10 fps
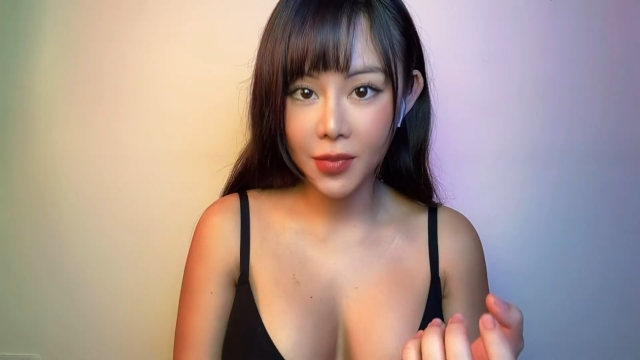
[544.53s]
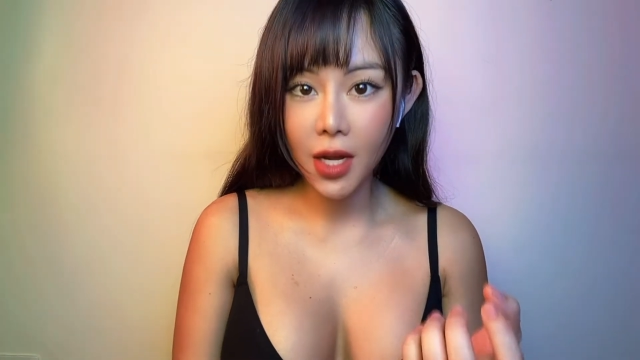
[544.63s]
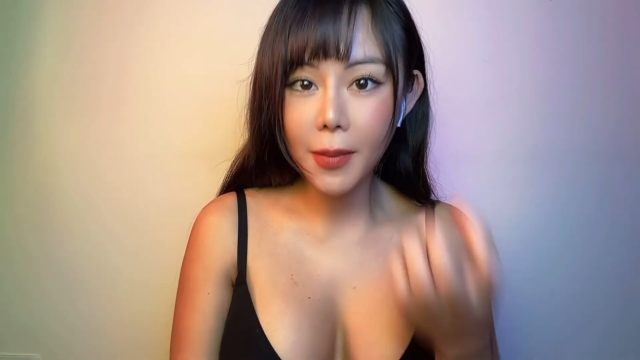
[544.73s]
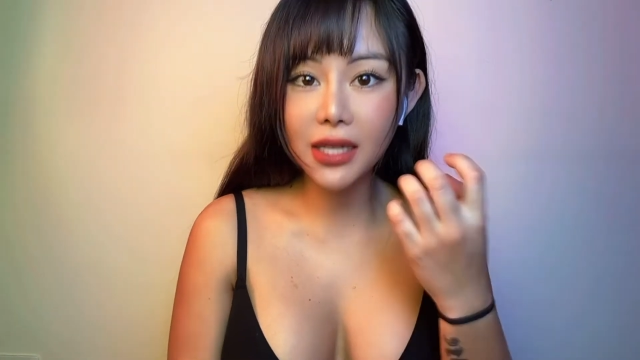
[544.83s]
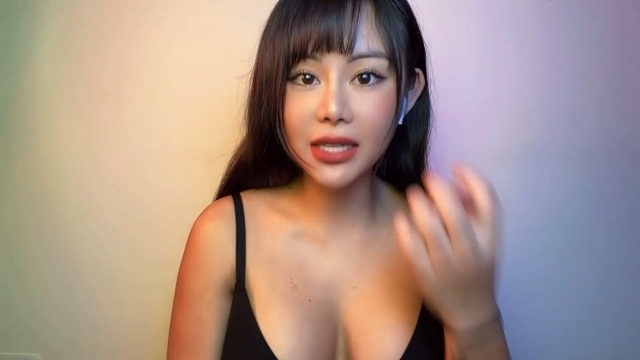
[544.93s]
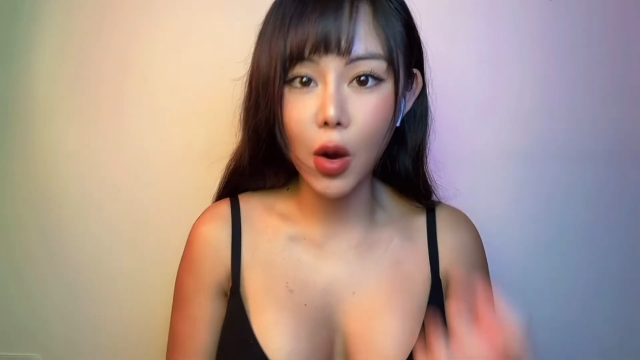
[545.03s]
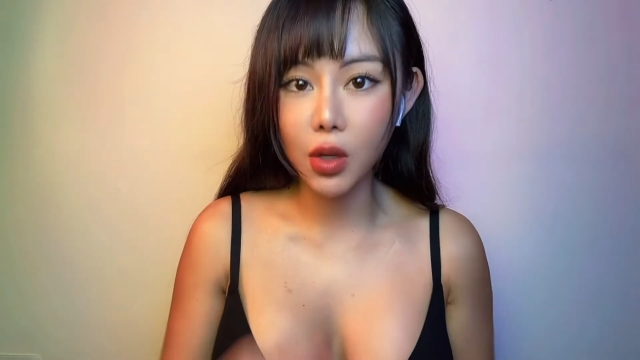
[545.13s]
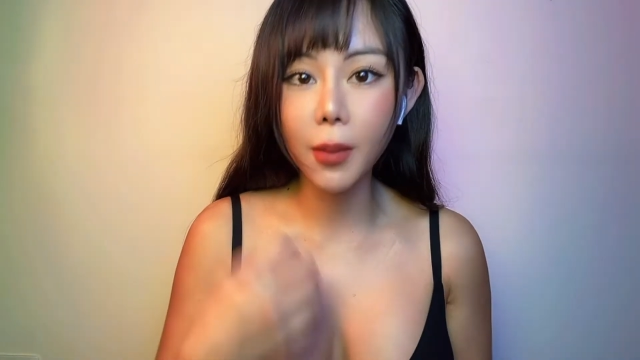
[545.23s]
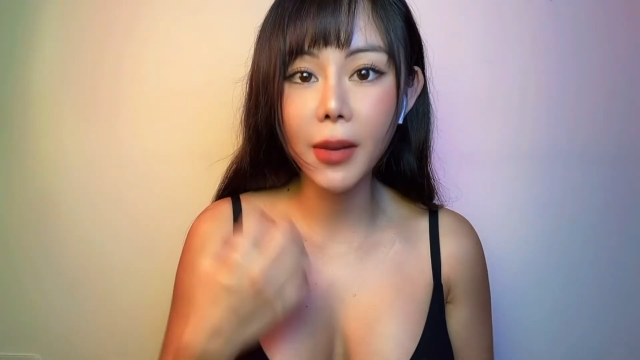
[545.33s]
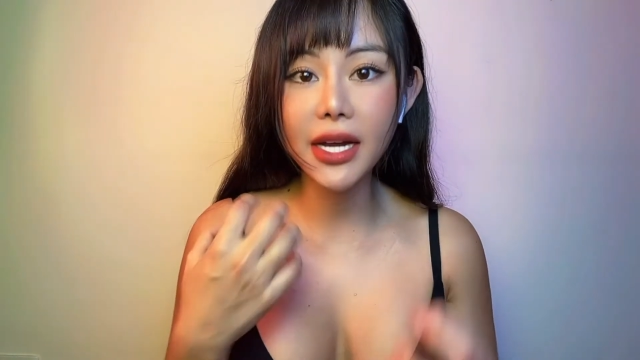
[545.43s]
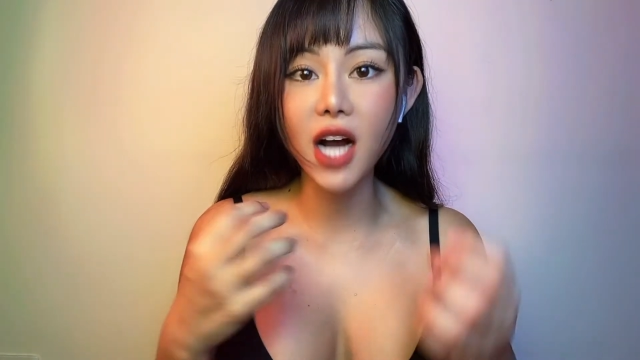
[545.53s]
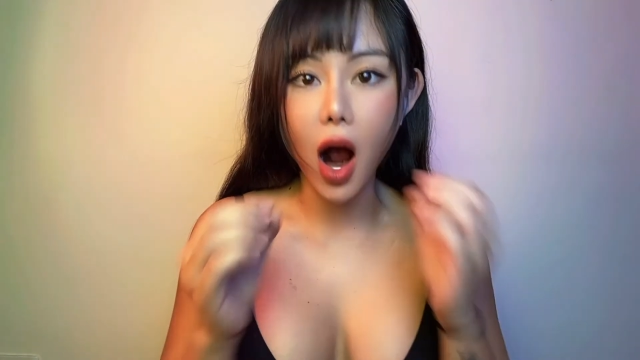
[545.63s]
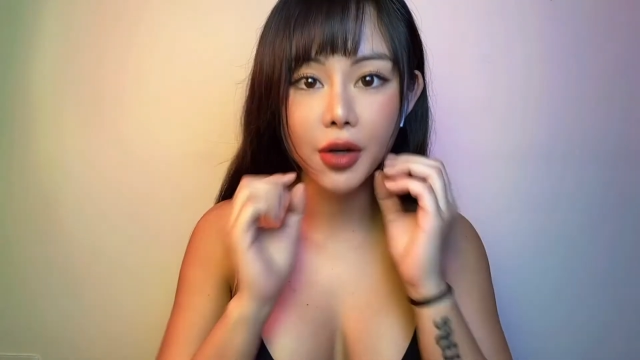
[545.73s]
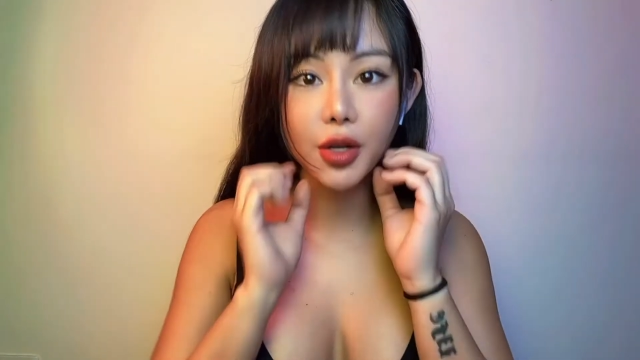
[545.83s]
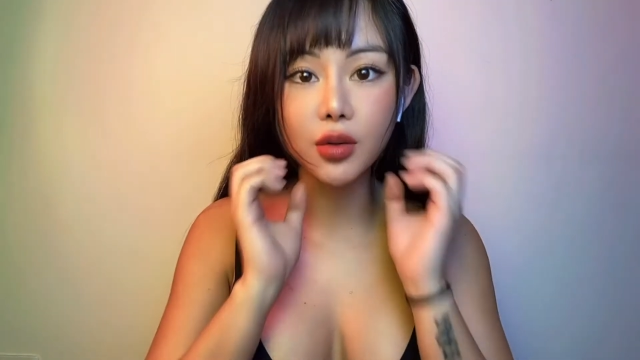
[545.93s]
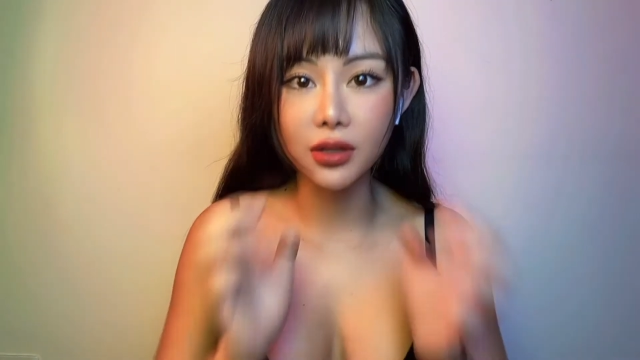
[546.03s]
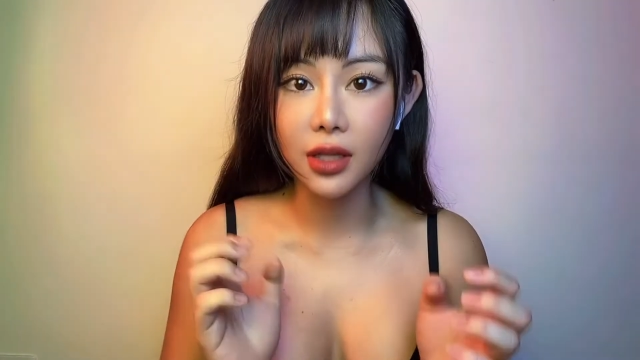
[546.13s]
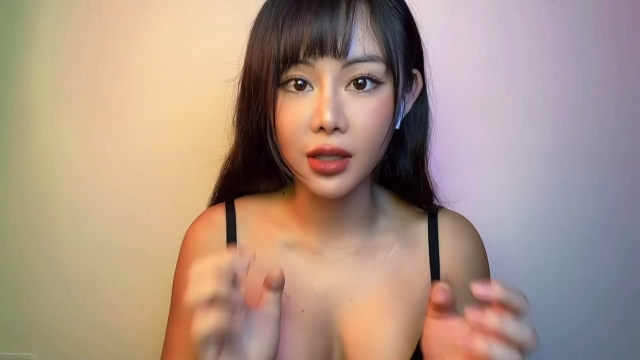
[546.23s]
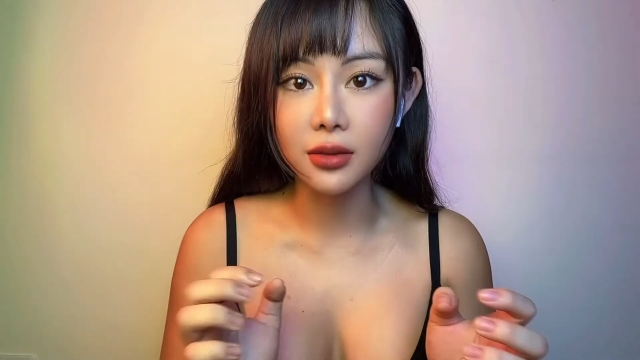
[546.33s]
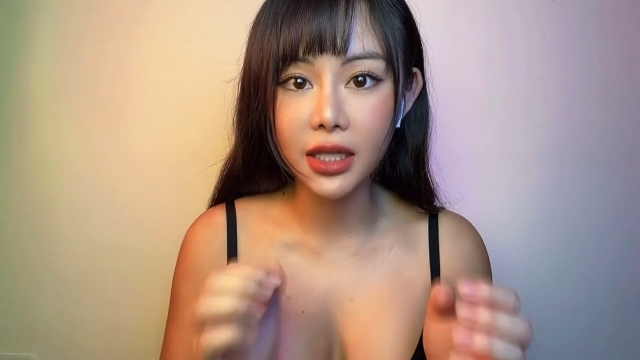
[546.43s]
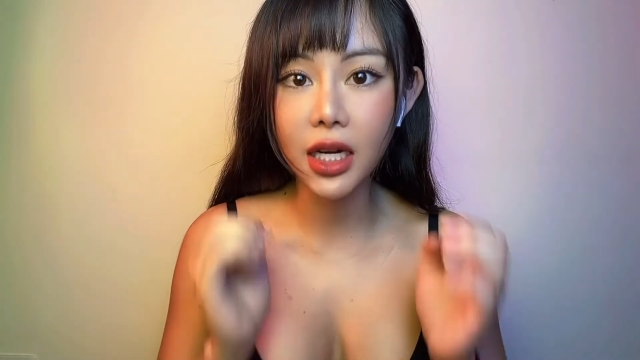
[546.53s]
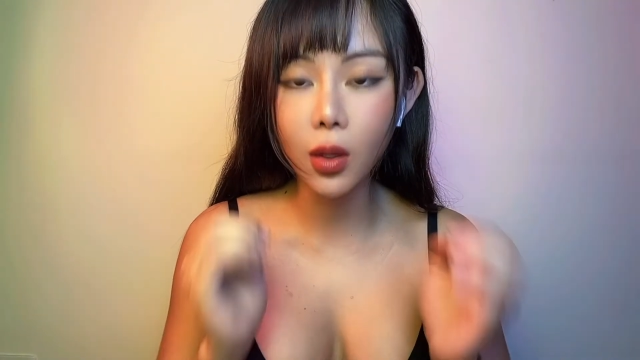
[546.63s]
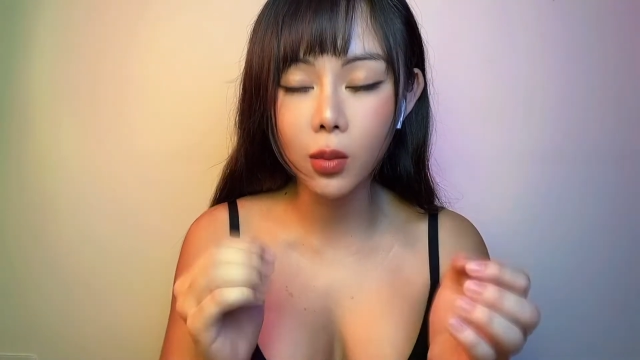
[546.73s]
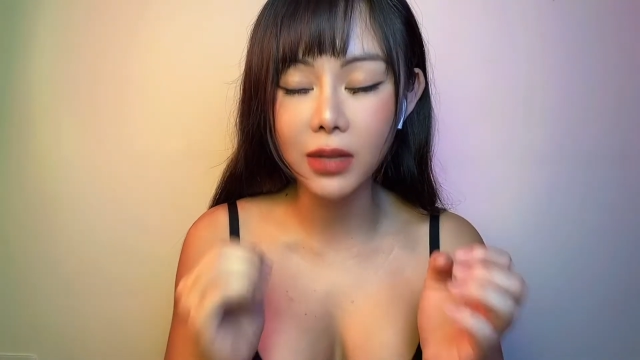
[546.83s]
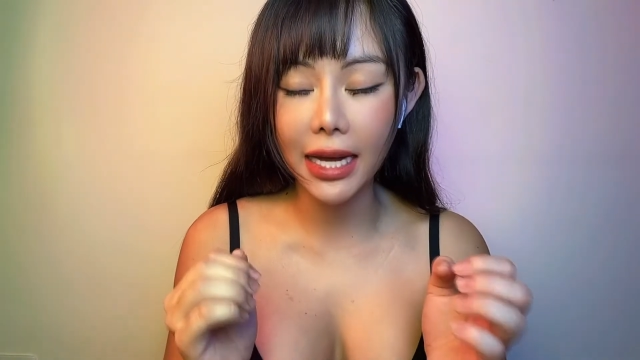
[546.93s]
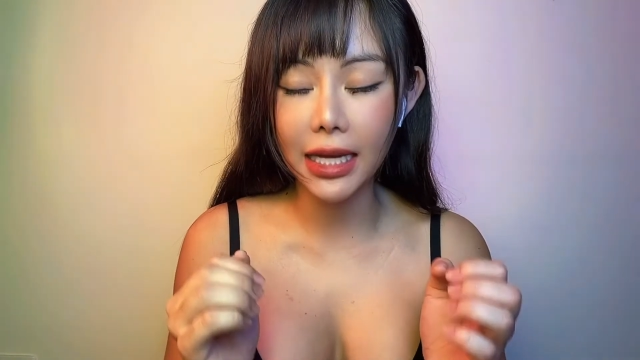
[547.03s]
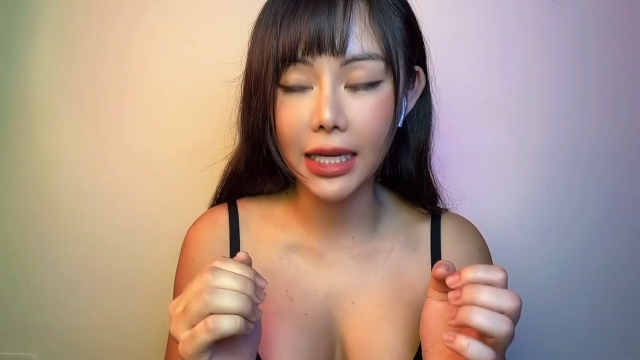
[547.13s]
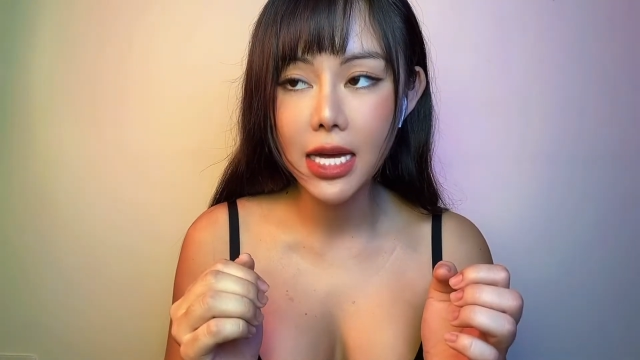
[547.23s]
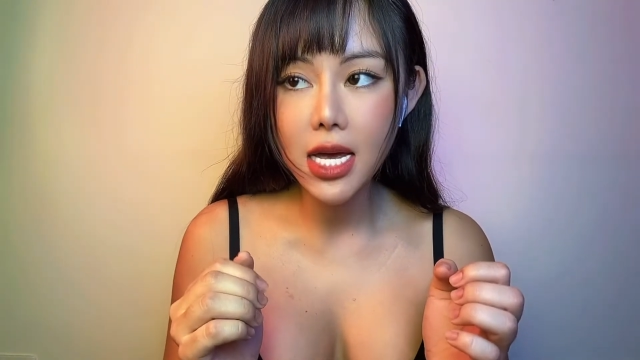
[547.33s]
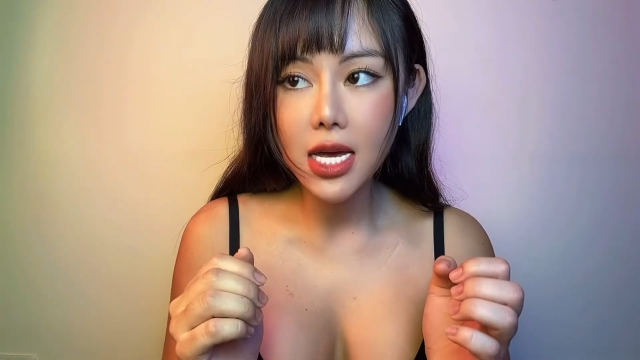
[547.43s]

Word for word: bắt đầu nó mới gọn vô từ từ thì cái lúc này